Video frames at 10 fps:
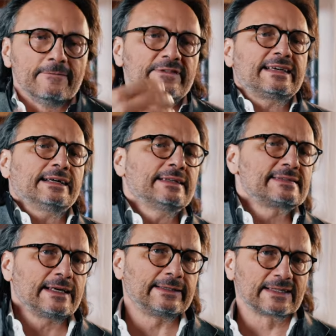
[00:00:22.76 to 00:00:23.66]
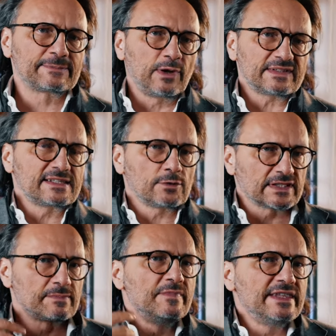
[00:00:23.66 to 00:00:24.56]
Wie kann das sein, dass plötzlich so
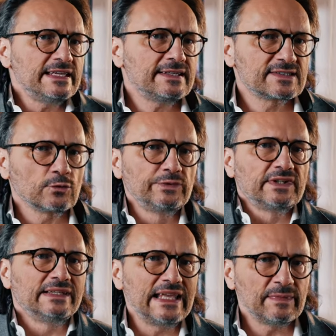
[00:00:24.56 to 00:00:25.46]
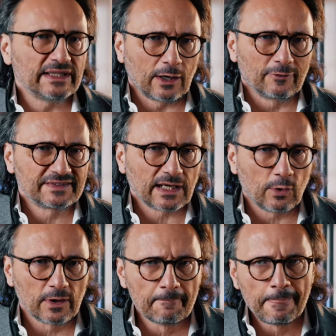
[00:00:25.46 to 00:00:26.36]
aus dem Nichts Unternehmen
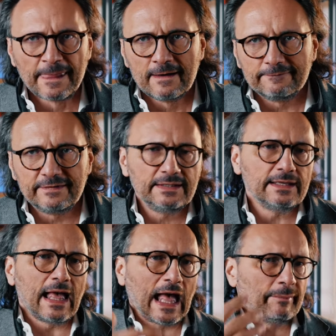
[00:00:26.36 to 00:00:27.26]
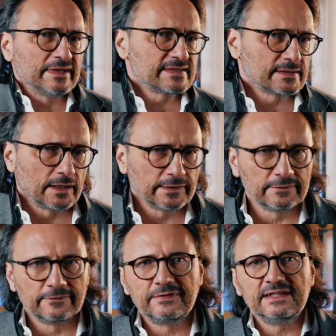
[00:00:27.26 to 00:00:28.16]
auftauchen wie
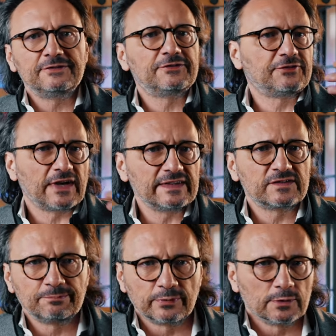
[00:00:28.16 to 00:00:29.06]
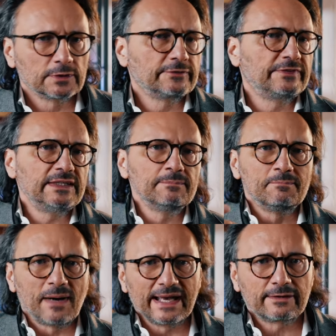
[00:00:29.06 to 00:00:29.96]
Amazon, wie Facebook, wie
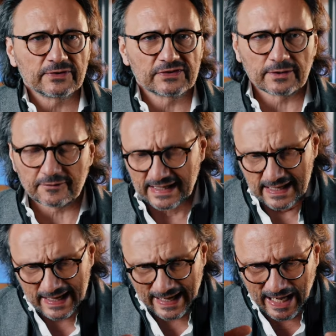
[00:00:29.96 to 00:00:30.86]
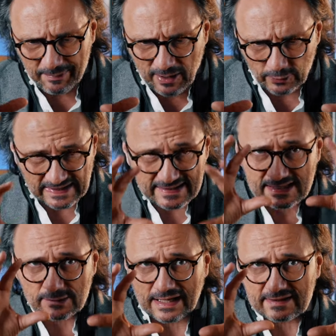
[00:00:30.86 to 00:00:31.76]
Microsoft, aber auch, das sind
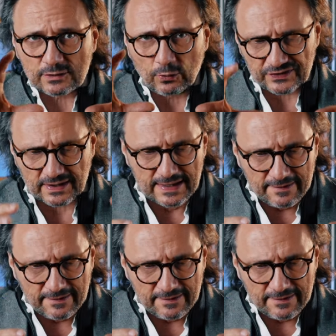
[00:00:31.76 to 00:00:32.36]
jetzt nur ganz große,